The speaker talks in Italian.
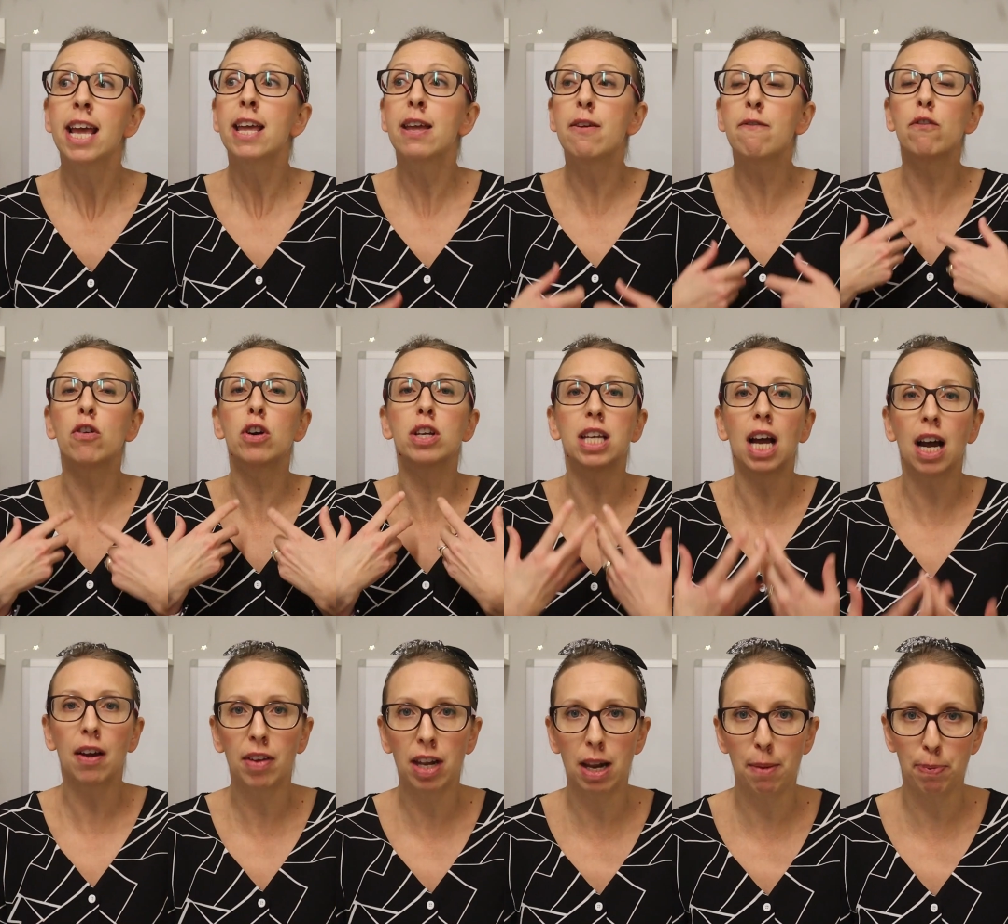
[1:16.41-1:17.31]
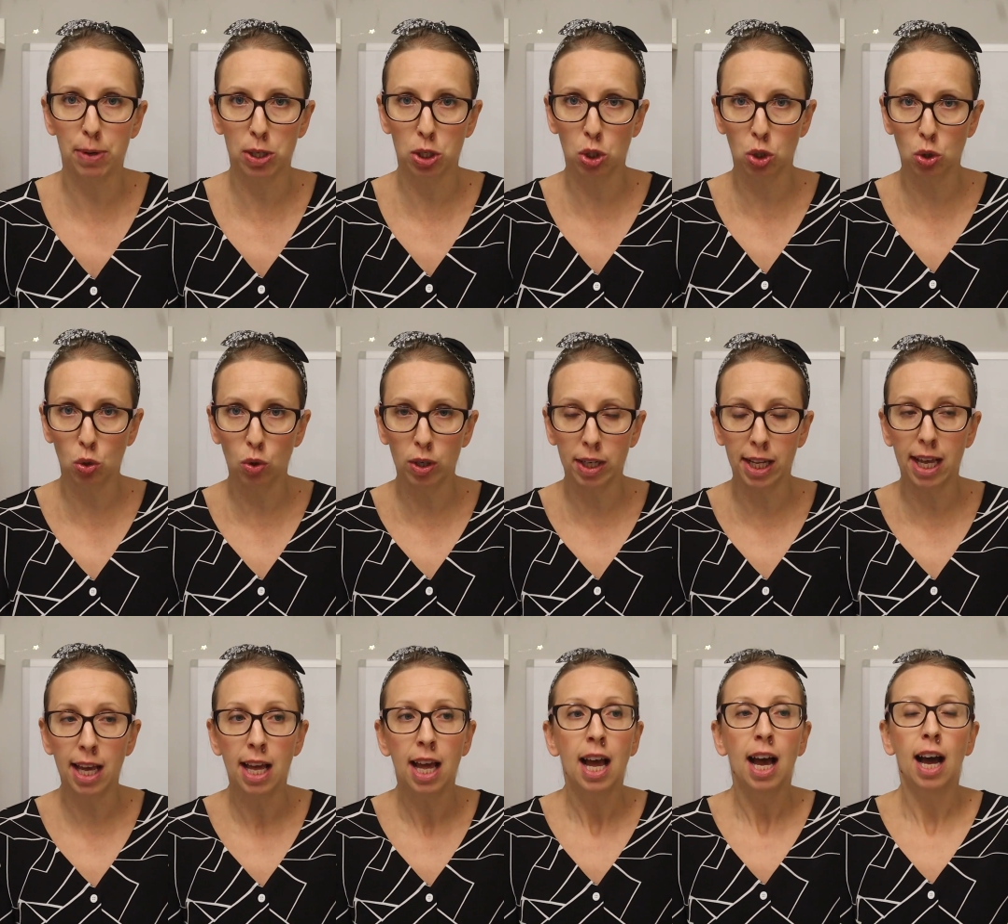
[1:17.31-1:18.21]
invogliavi le
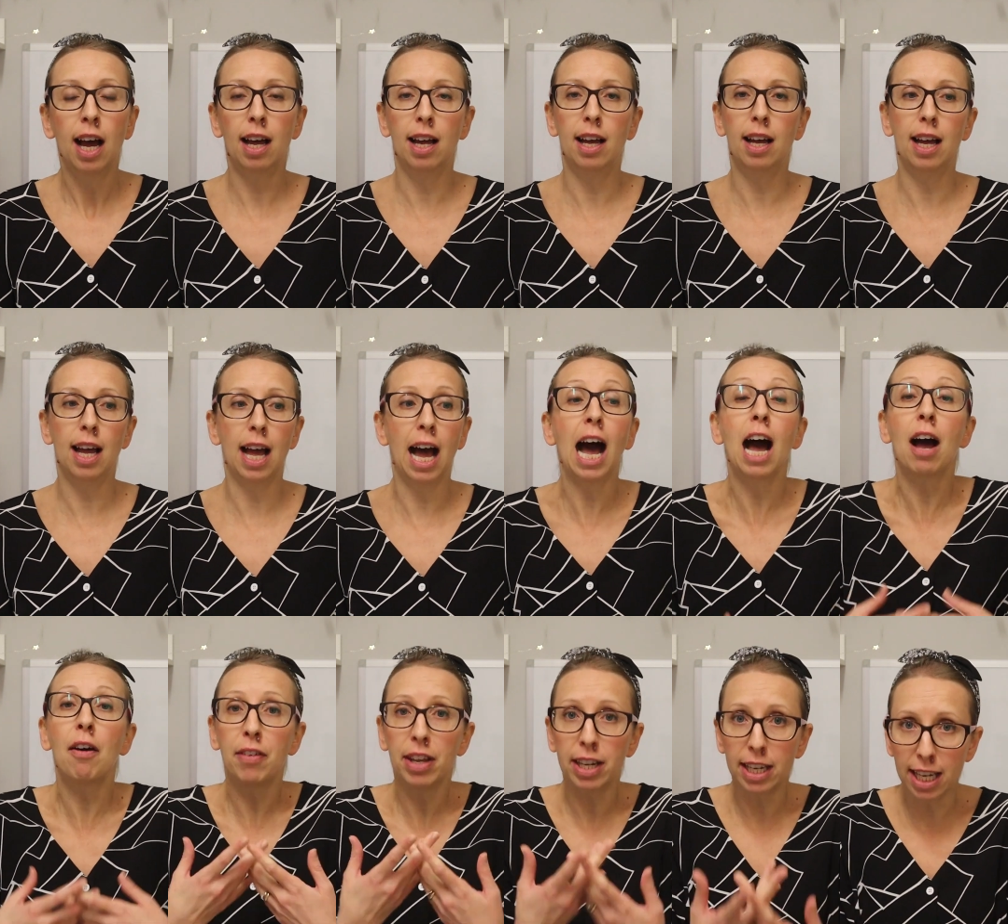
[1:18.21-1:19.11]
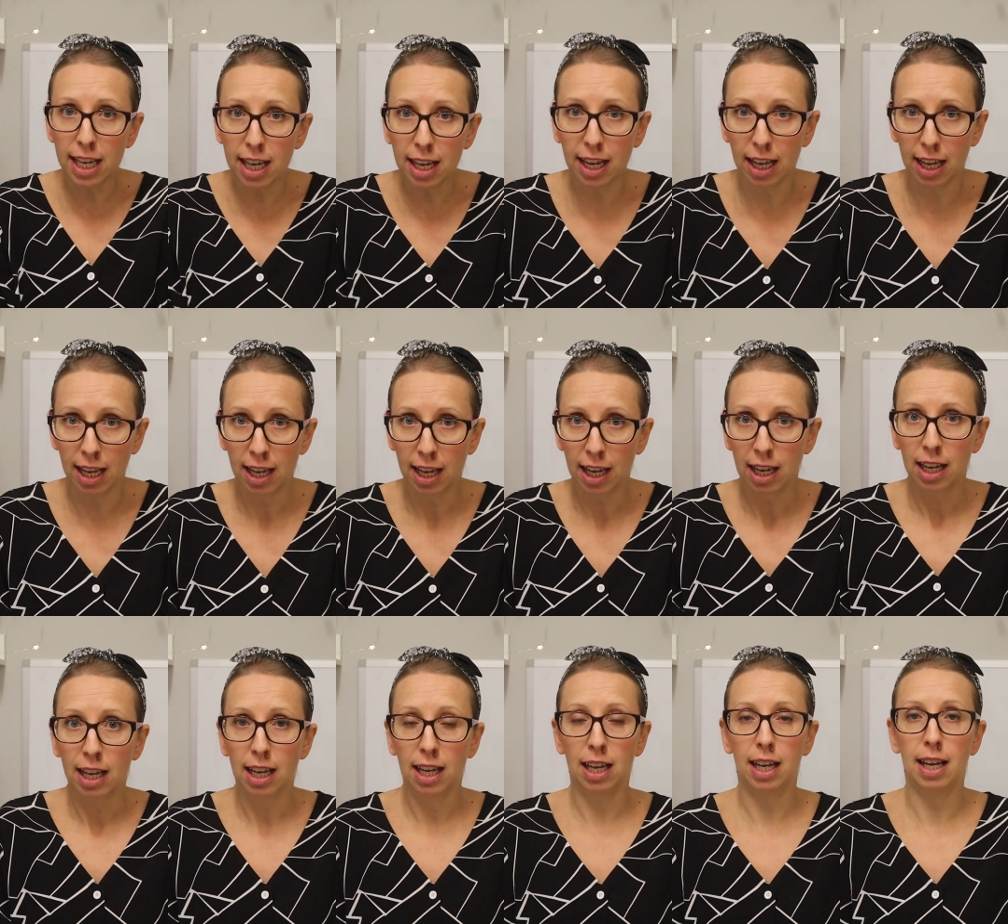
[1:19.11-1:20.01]
persone eh, a venire
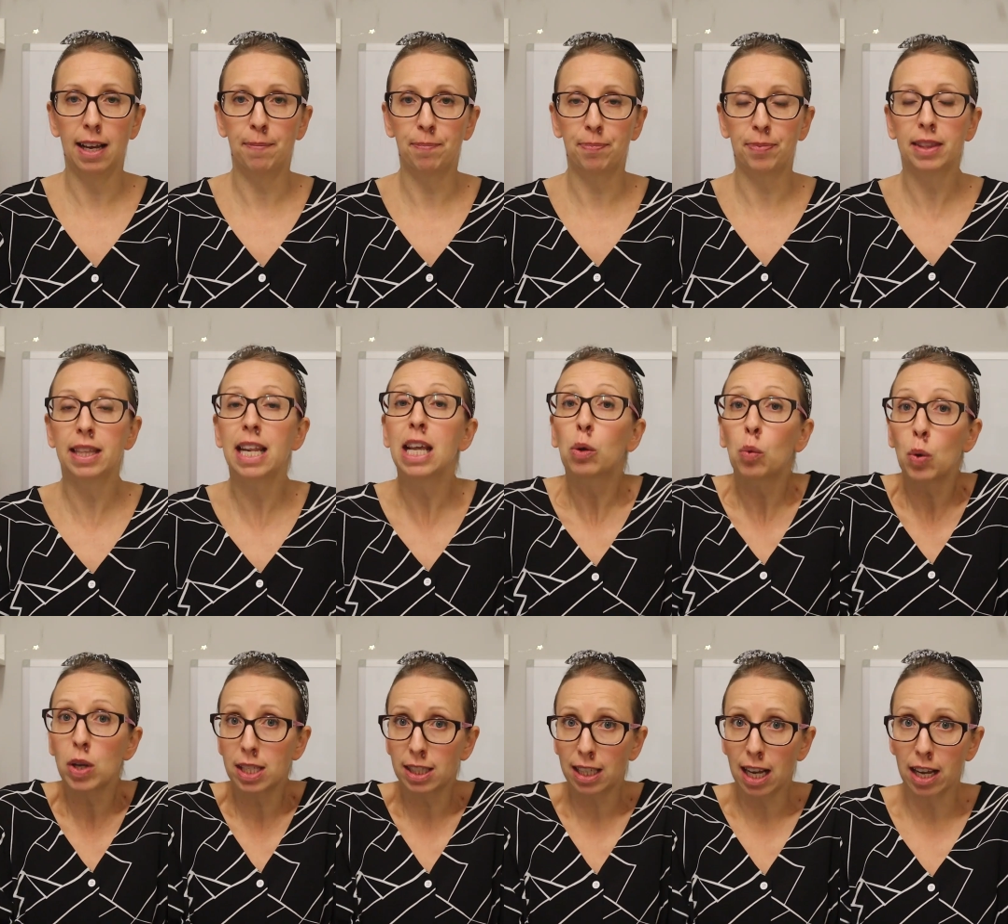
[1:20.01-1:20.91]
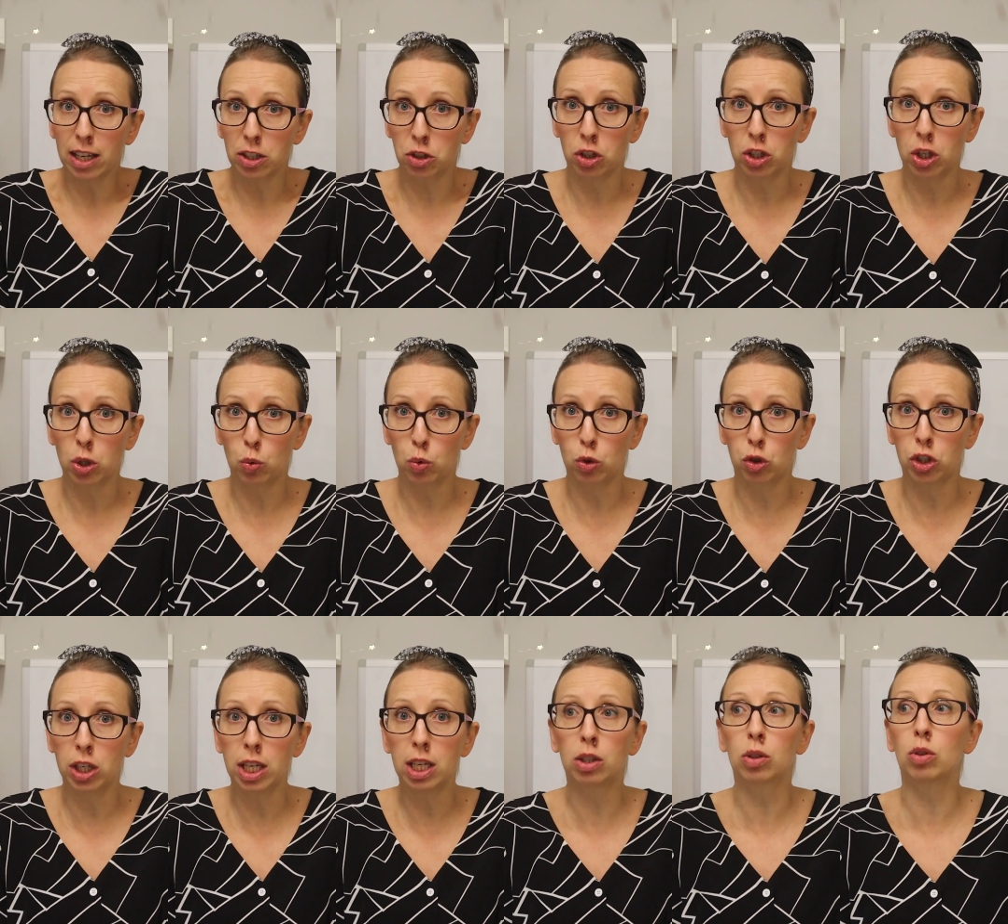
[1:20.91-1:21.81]
eh, nei tuoi scaggi di
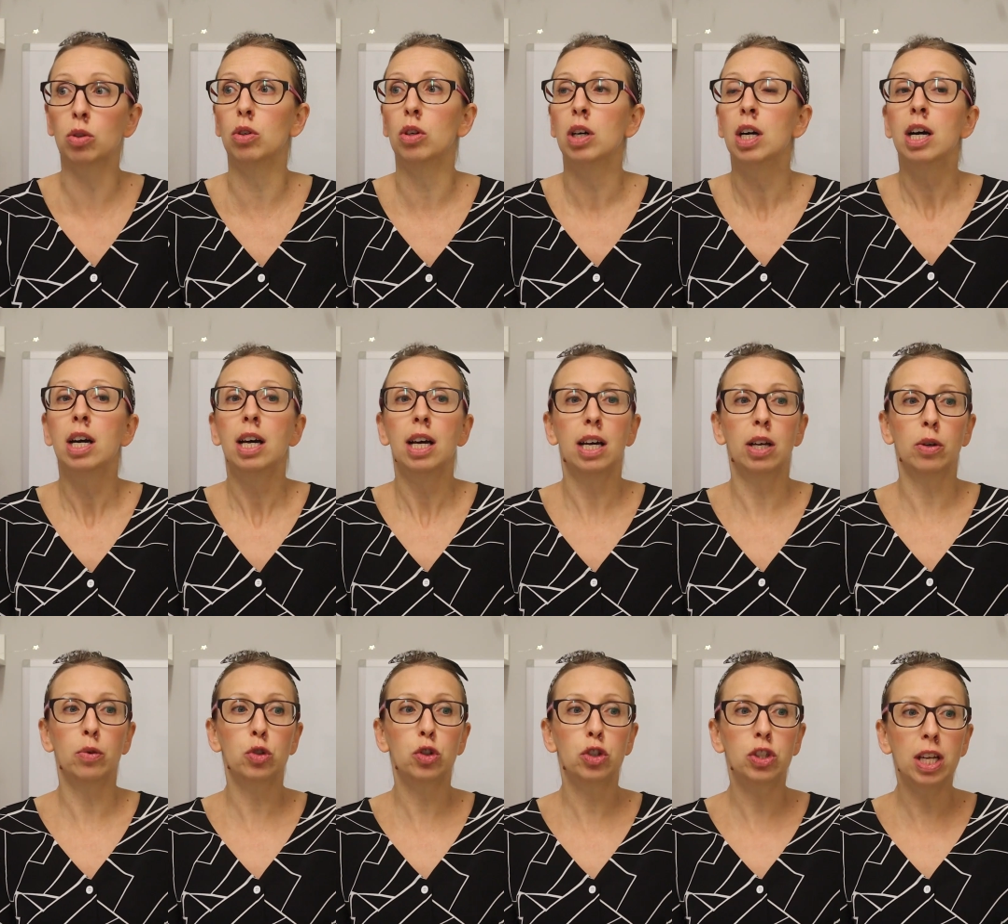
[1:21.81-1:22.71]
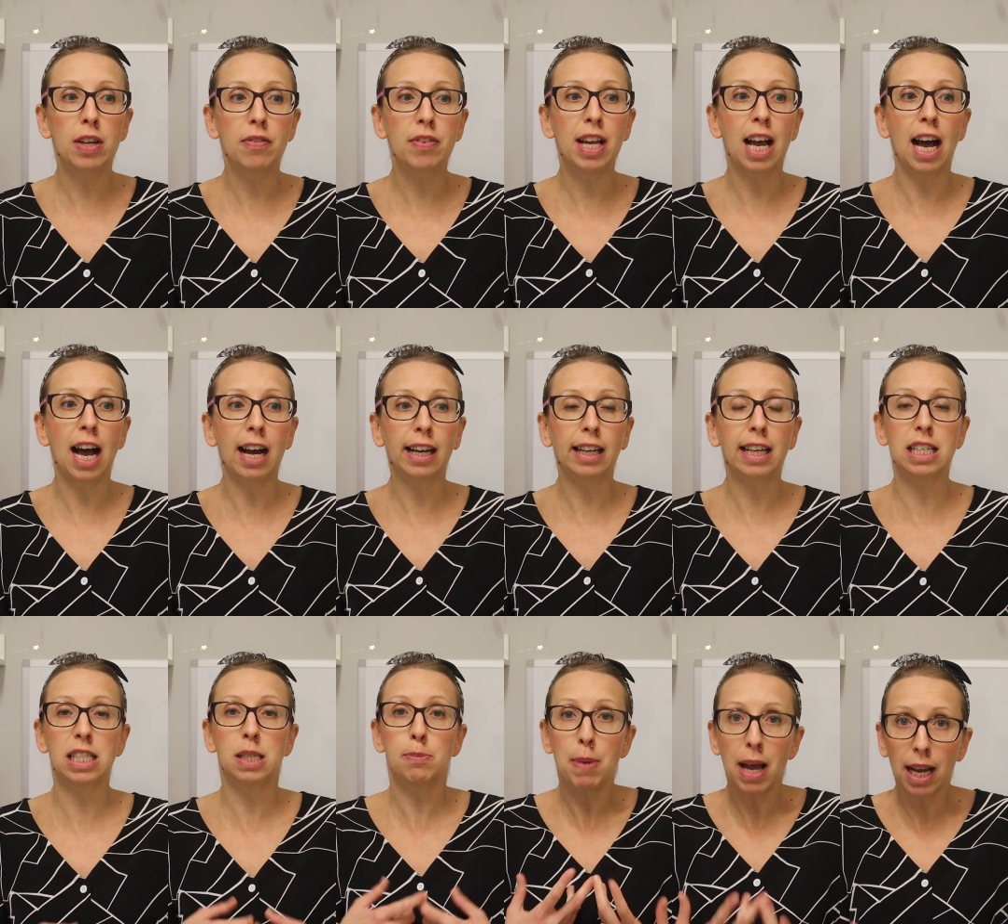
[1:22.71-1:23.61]
cucicco, eh, riuscivi a
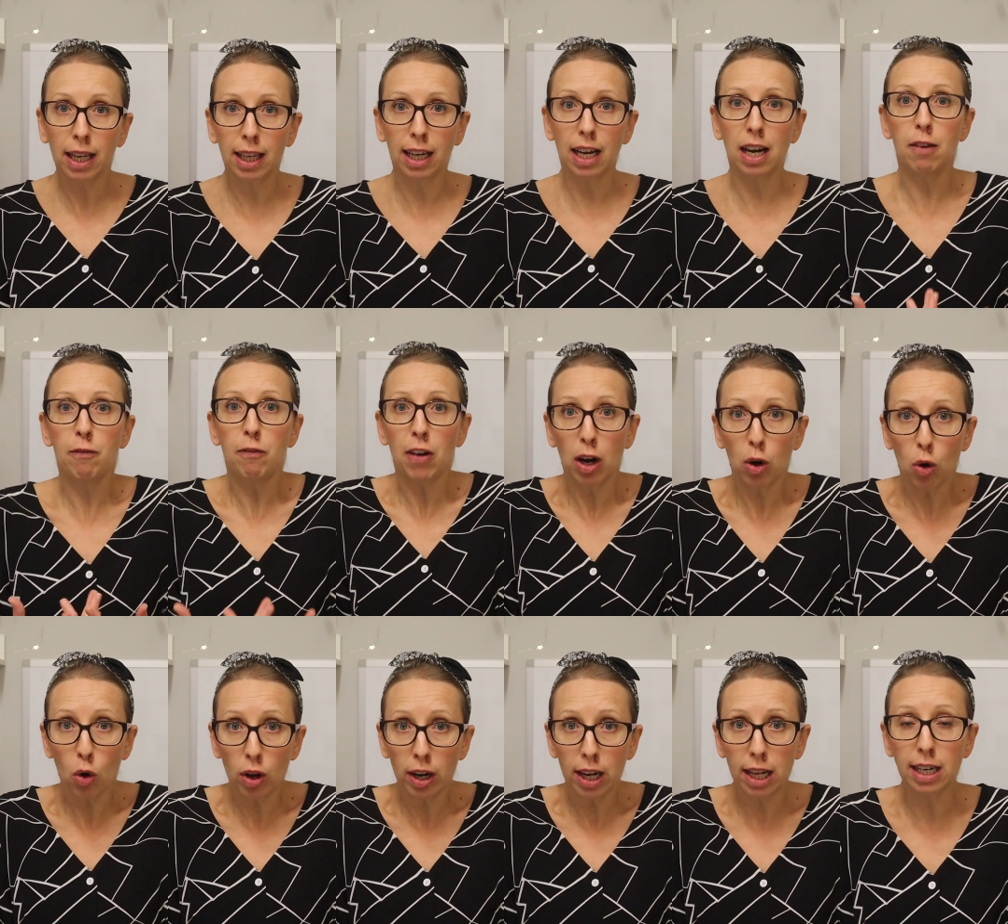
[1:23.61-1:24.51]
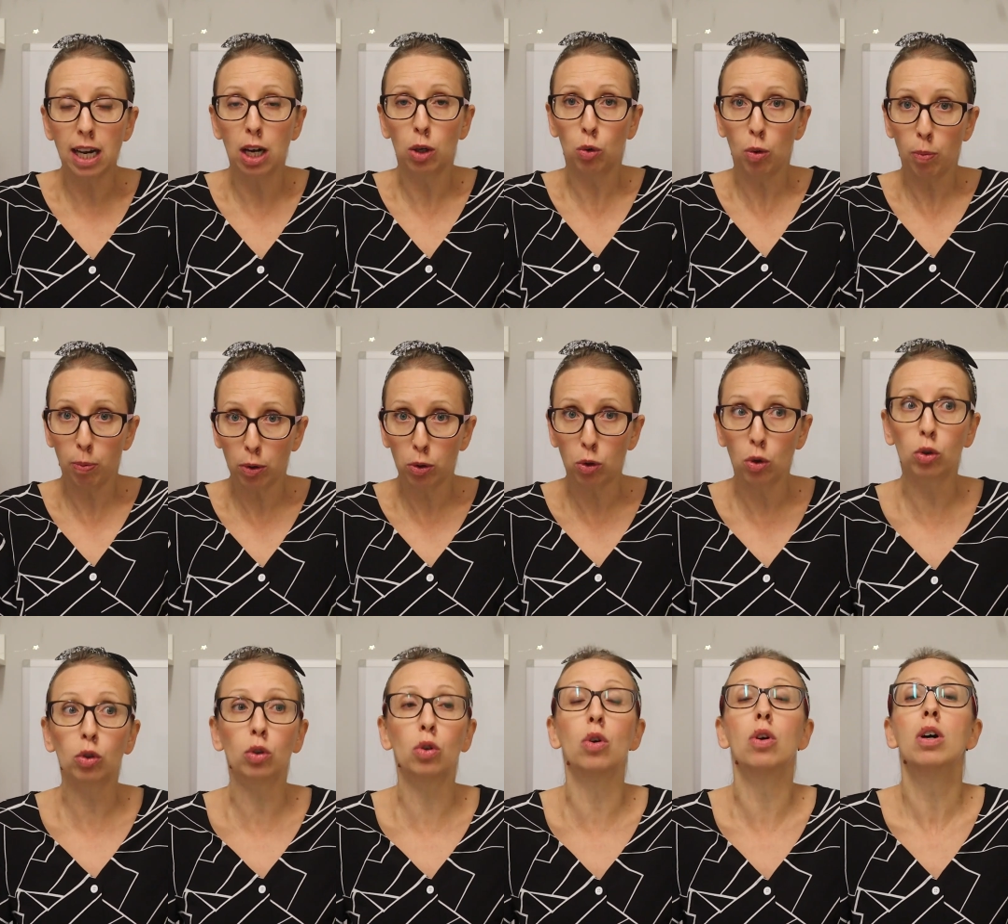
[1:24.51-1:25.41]
trasmettere il valore del tuo
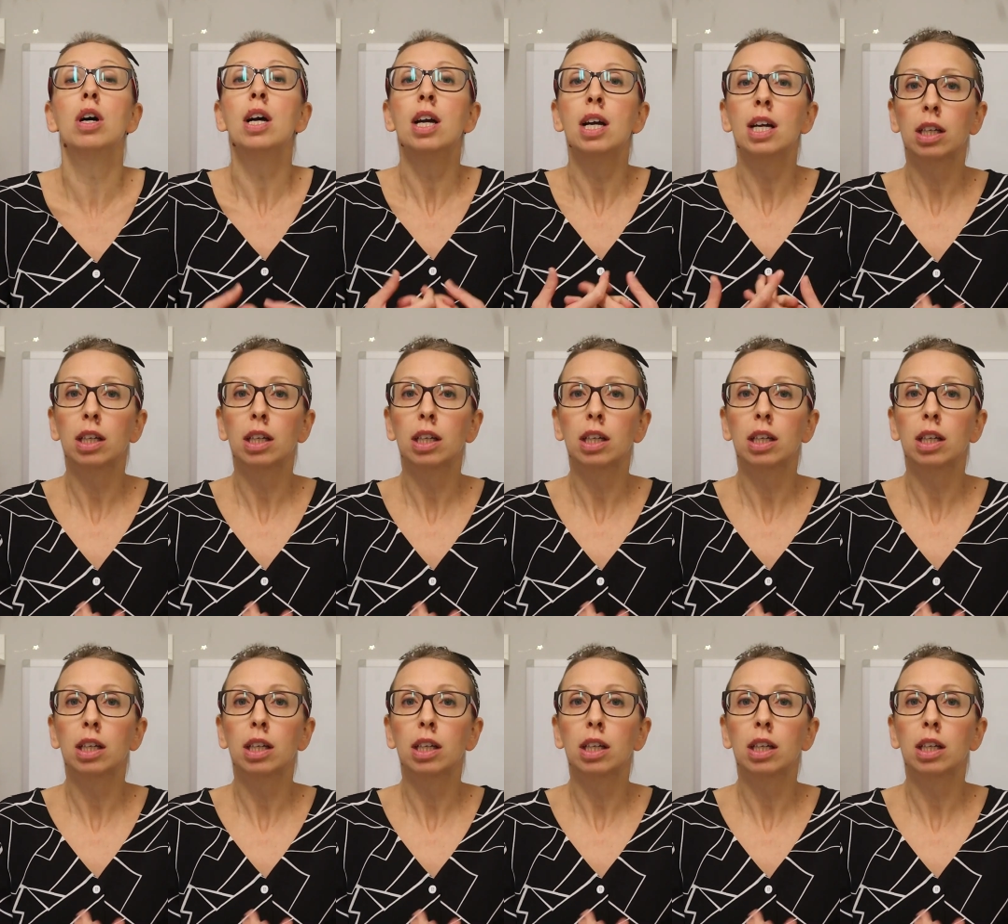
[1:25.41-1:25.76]
prodotto